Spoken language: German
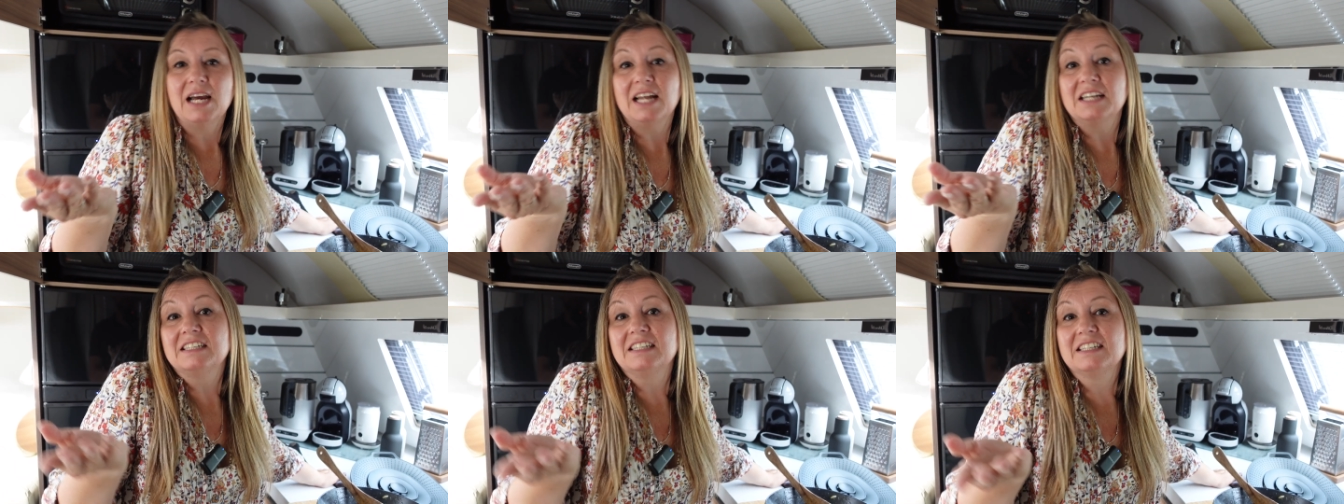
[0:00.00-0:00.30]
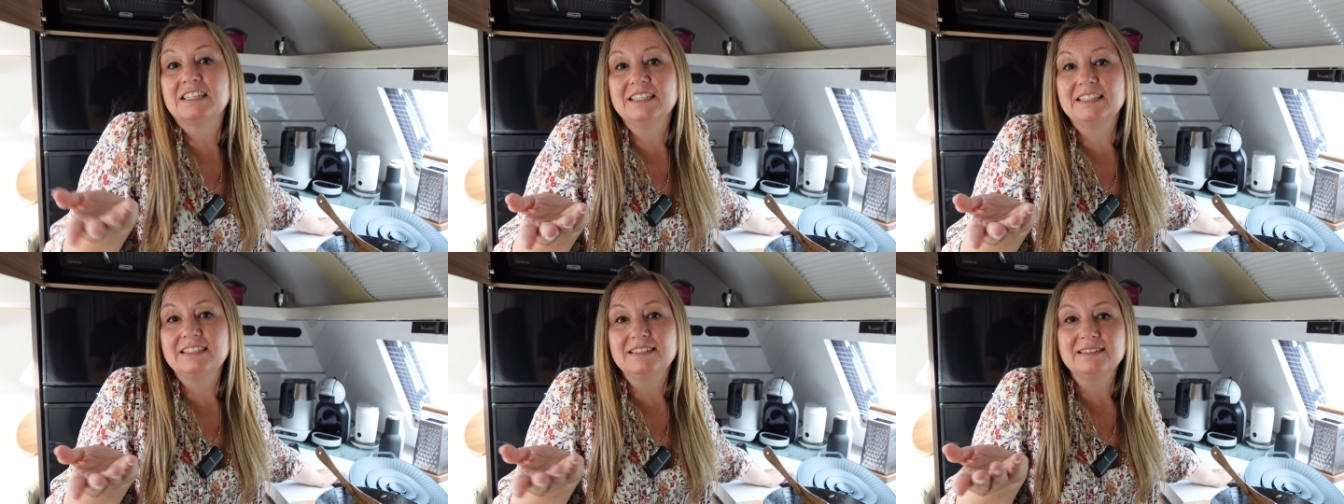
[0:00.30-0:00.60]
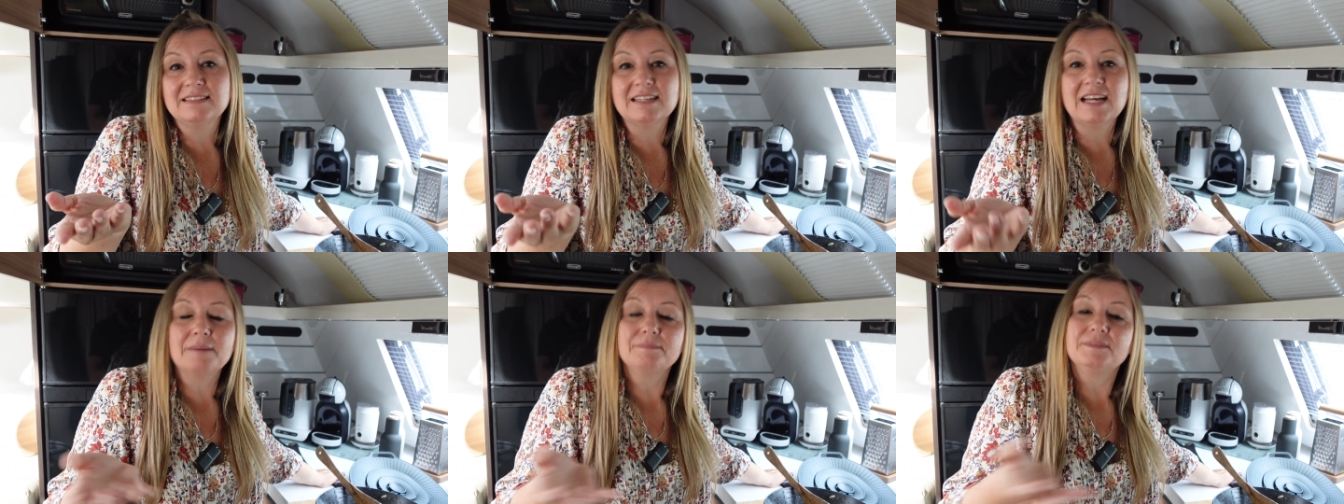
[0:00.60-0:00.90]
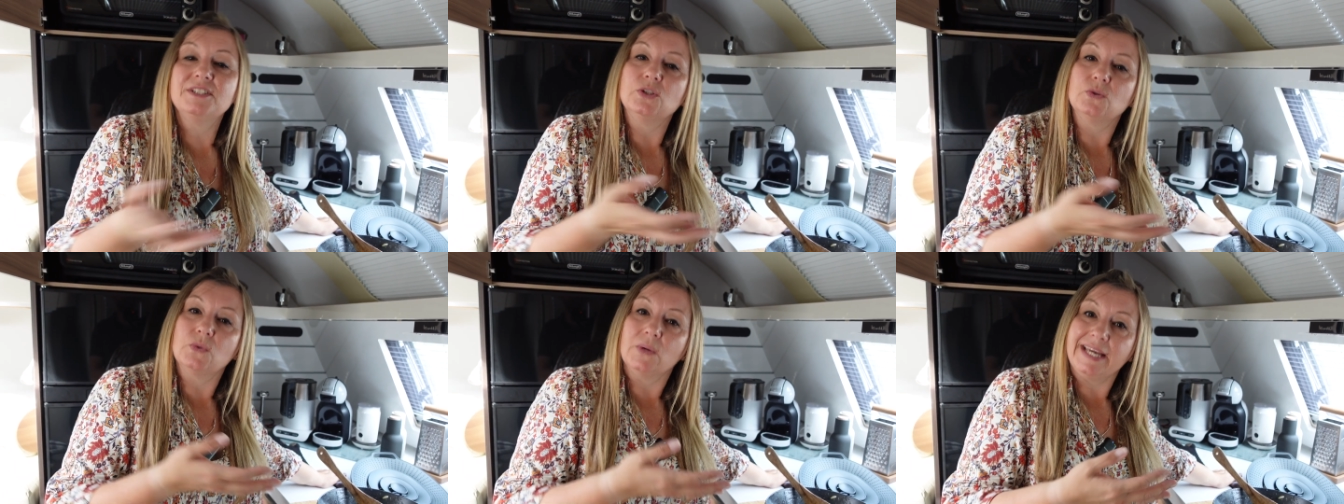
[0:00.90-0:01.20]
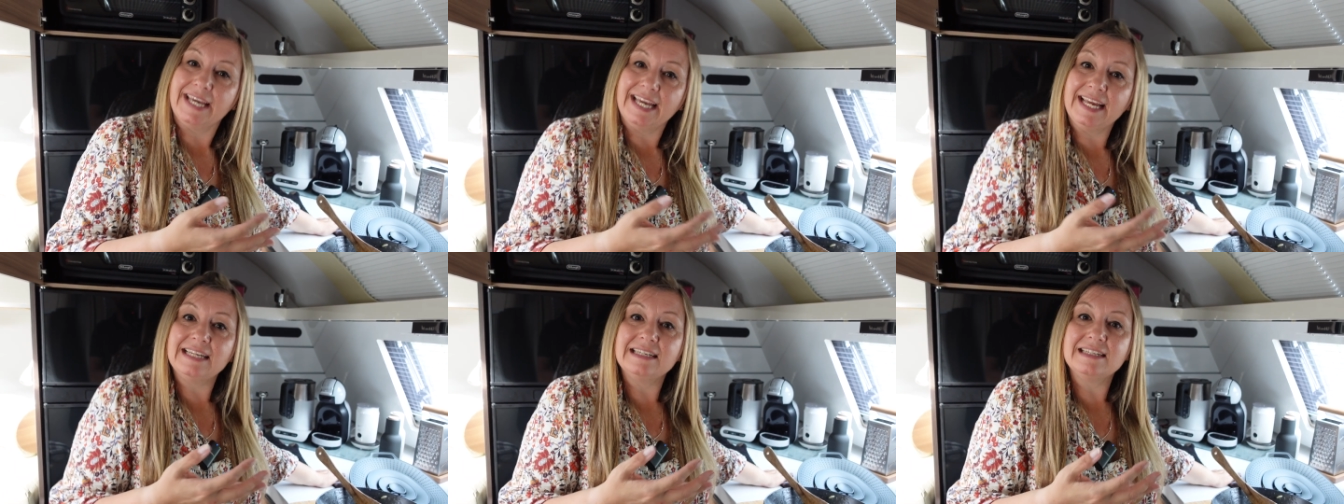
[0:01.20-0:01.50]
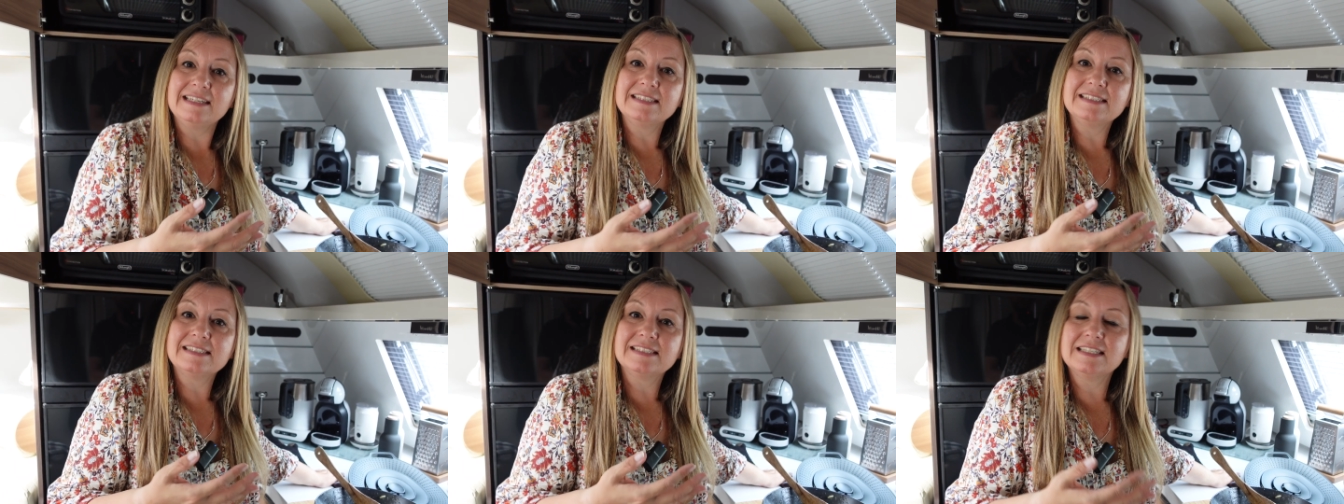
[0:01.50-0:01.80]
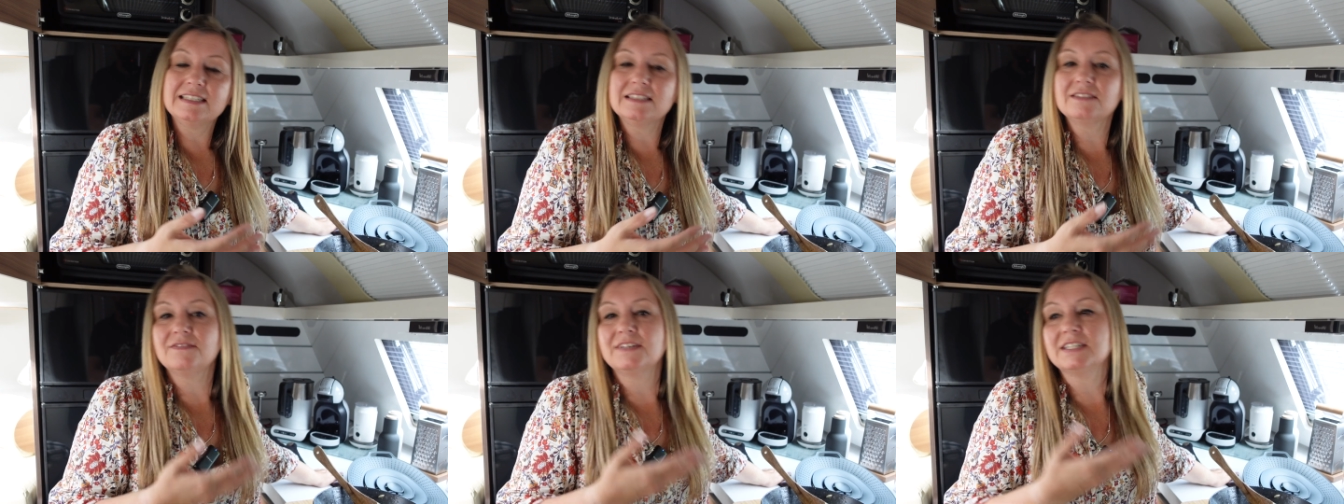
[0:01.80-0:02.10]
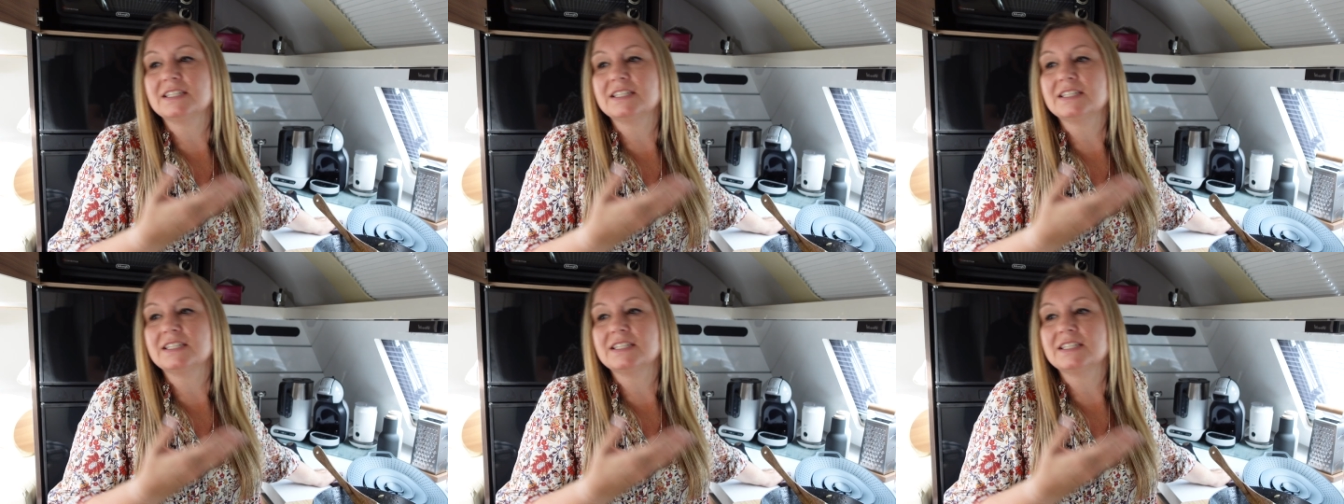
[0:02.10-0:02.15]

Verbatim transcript: an Gerichten habt, die so ähnlich sind,